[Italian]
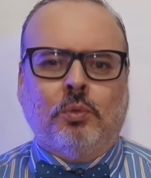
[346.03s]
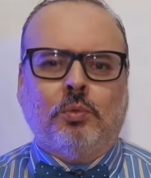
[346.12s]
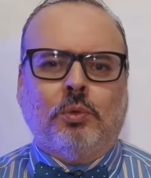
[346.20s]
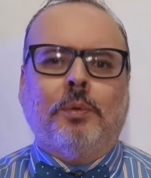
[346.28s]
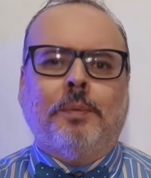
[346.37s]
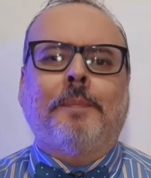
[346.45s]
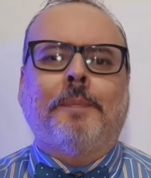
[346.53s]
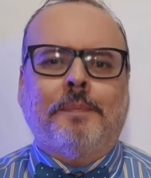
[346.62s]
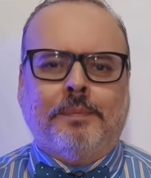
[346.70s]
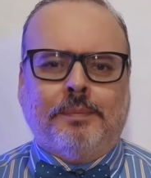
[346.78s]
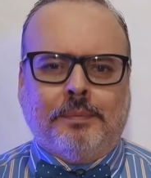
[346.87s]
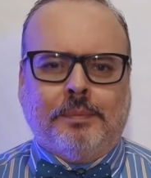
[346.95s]
1.
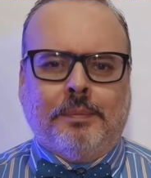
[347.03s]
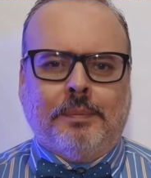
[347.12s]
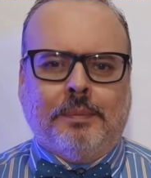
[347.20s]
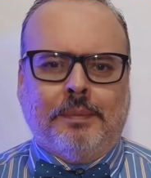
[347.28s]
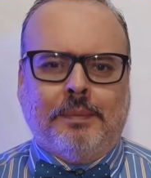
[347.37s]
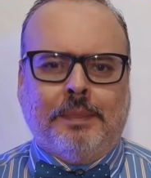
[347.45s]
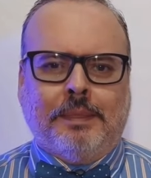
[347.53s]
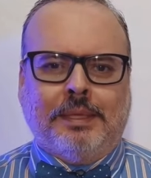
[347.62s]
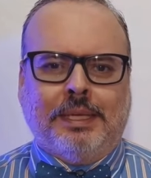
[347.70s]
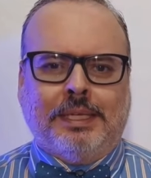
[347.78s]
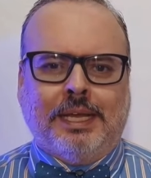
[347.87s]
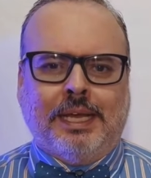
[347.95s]

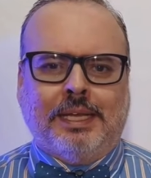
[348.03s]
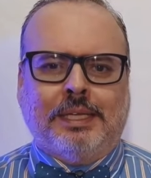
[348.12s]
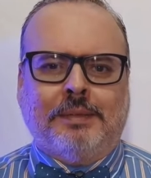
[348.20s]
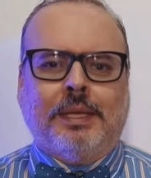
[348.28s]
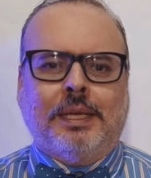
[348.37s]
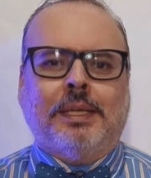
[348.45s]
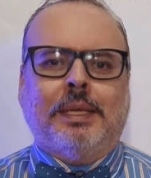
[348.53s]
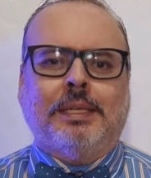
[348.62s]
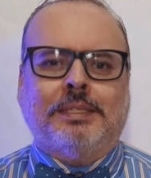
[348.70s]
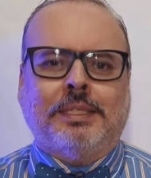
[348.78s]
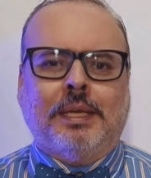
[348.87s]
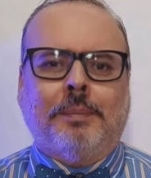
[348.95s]
L'idea che Venere
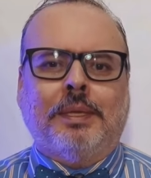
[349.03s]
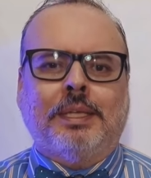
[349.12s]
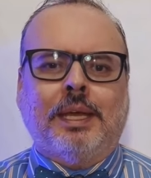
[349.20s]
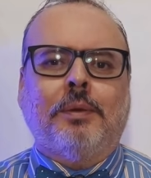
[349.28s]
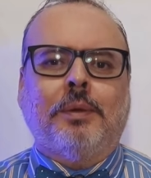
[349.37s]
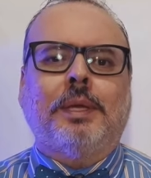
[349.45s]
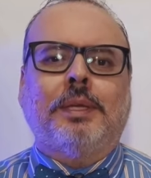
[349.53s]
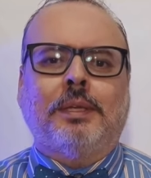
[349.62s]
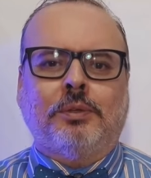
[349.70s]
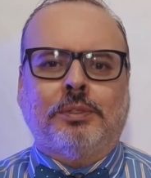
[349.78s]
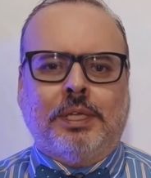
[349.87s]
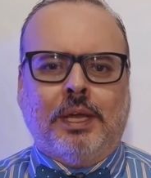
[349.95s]
sia abitato da
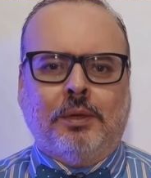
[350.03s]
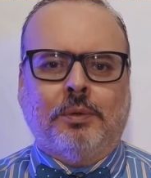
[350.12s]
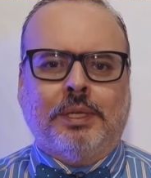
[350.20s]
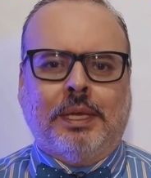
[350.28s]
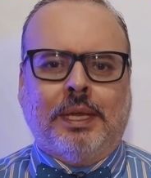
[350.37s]
dinosauri